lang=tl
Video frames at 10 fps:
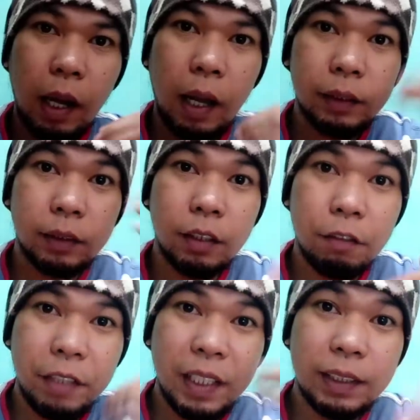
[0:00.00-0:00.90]
At
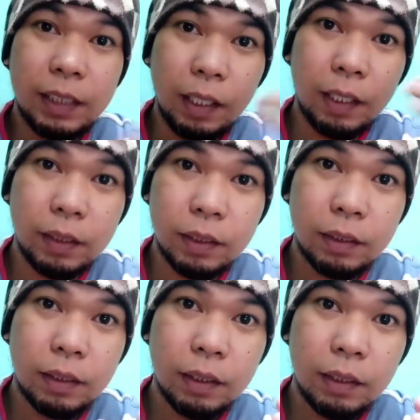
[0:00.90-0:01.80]
sa
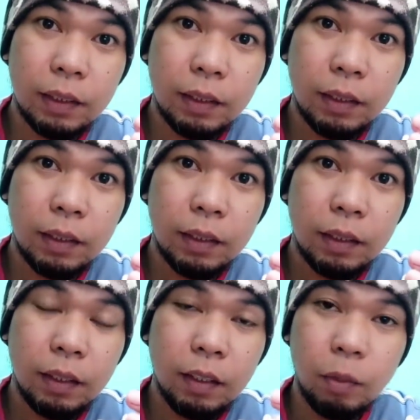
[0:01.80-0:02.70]
physics,
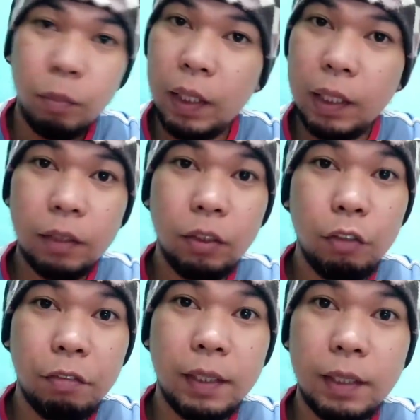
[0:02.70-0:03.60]
balikan
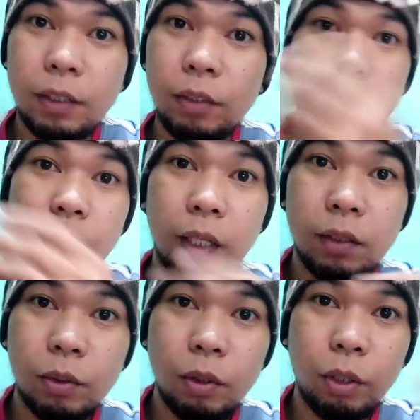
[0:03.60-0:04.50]
nyo yung physics nyo nung
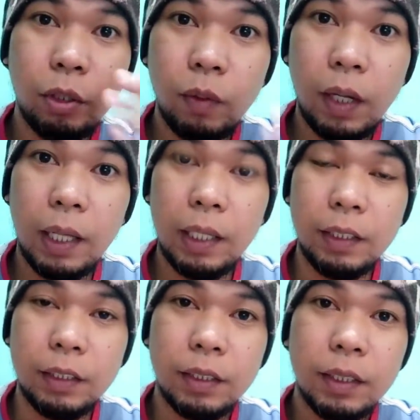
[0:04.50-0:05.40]
high school or nung
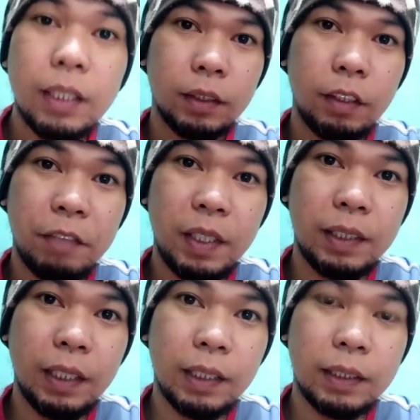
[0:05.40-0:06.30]
college. Sa
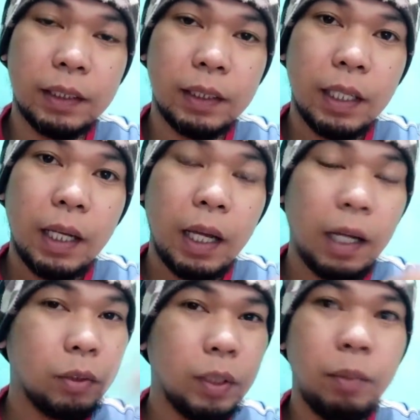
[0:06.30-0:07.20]
physics,
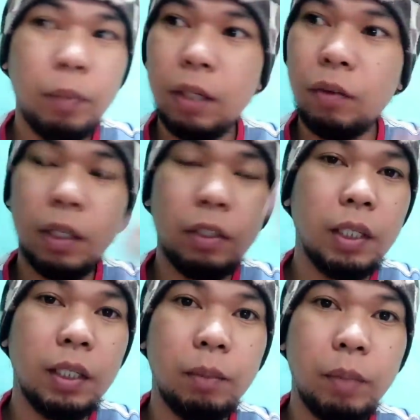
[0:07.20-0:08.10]
actually merong ano
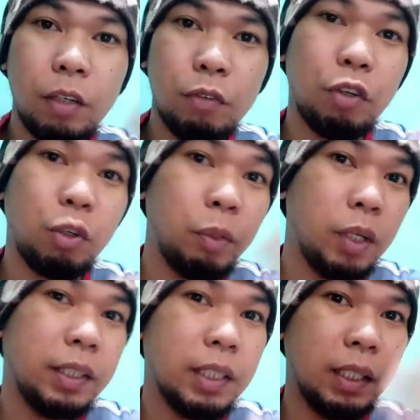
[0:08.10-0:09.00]
yan eh, merong
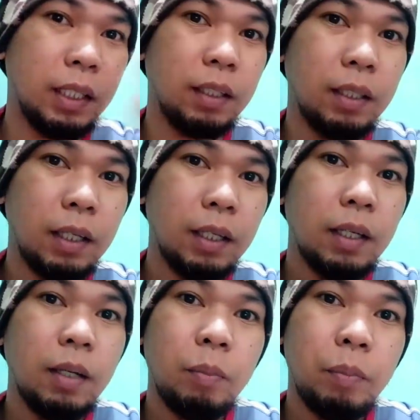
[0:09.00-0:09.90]
formula dyan eh.
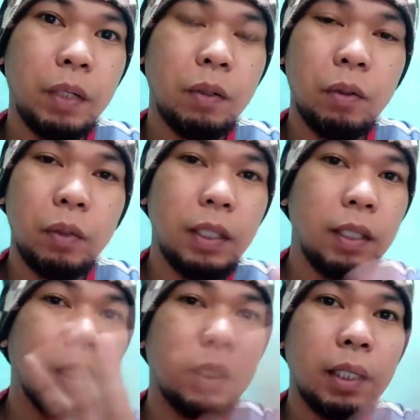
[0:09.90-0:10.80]
Pero hindi
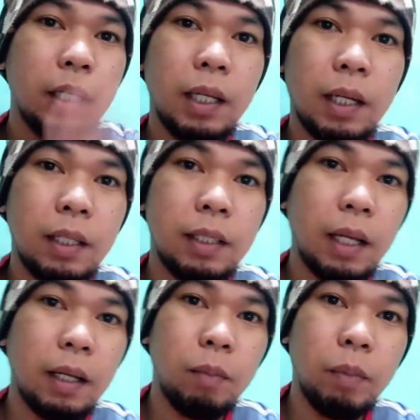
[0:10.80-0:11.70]
na natin kailangan
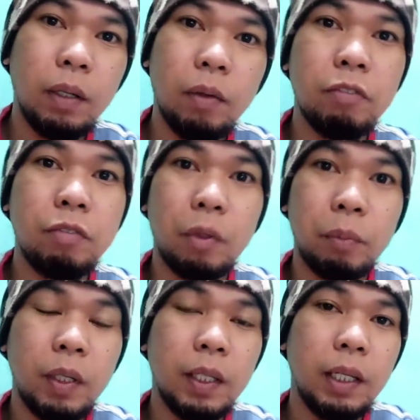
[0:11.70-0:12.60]
itakil pa yung
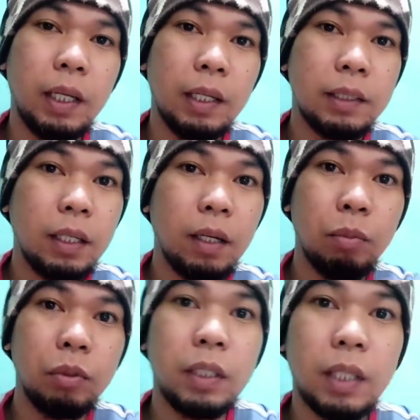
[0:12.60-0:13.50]
formula na yan kasi
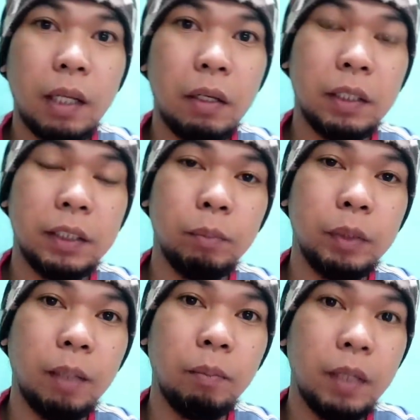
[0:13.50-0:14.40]
aabutin tayo ng
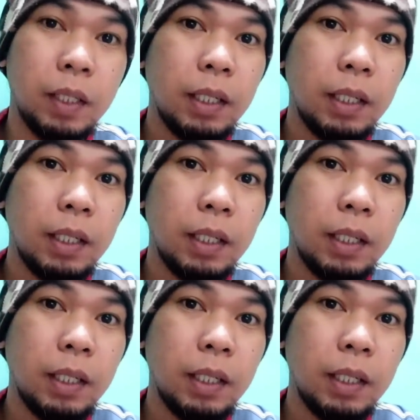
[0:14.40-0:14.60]
siyam-siyam.